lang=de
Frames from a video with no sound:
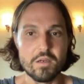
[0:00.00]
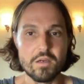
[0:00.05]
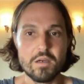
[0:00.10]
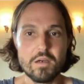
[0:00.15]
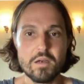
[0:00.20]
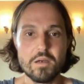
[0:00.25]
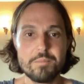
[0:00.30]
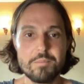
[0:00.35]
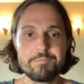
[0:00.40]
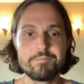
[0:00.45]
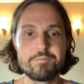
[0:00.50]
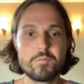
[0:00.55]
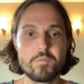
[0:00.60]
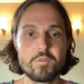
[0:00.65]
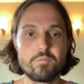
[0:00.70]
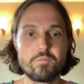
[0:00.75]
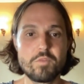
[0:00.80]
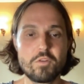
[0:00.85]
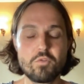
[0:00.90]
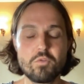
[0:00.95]
ähm,
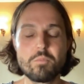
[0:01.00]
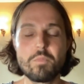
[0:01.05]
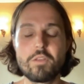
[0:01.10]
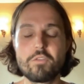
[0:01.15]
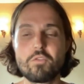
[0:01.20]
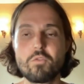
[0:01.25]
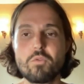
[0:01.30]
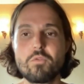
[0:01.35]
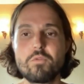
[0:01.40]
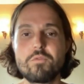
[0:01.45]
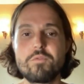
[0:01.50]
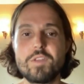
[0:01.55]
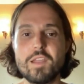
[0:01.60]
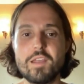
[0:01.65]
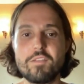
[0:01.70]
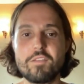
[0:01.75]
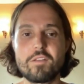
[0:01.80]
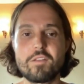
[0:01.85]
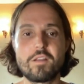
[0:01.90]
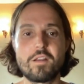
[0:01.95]
wir tun mal so, du
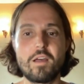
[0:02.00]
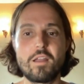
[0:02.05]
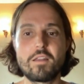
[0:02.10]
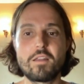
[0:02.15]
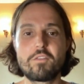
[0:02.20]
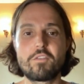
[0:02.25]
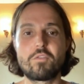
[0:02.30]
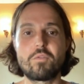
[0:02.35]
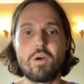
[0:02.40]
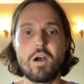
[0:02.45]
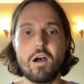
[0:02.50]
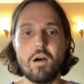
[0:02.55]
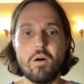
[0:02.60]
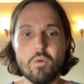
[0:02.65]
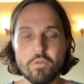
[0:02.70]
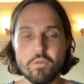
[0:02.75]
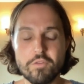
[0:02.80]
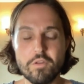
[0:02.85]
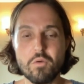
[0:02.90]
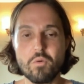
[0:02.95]
wärst gerade zu
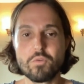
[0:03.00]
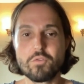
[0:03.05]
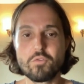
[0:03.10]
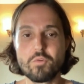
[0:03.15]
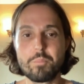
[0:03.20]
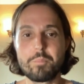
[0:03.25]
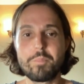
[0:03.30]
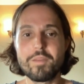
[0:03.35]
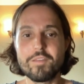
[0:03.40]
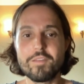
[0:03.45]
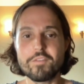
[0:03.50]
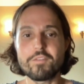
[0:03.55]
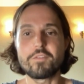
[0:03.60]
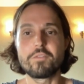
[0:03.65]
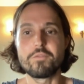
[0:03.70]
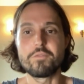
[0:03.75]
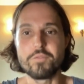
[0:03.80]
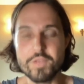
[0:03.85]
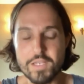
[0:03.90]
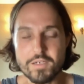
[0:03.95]
Hause und du
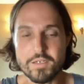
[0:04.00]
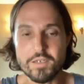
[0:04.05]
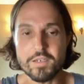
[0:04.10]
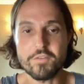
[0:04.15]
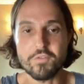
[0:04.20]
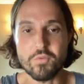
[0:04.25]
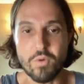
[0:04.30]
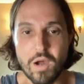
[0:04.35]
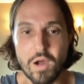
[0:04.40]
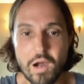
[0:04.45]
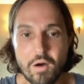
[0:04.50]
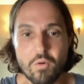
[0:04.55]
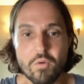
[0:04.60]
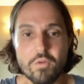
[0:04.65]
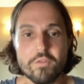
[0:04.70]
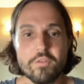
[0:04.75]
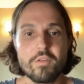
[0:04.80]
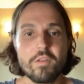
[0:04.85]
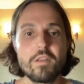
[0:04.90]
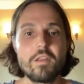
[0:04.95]
bist wirklich zu
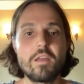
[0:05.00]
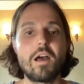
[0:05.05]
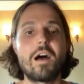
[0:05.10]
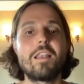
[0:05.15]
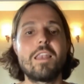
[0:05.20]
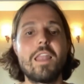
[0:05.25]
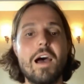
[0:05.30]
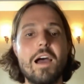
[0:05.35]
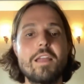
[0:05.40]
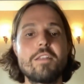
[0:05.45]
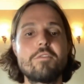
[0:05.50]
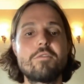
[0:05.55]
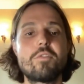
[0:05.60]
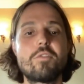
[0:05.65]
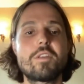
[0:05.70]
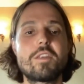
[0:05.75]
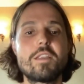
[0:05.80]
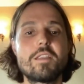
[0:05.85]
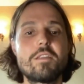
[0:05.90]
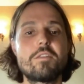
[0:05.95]
Hause allein
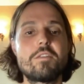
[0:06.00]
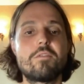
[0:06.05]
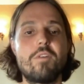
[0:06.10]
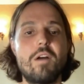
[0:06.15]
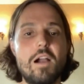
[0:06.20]
für dich,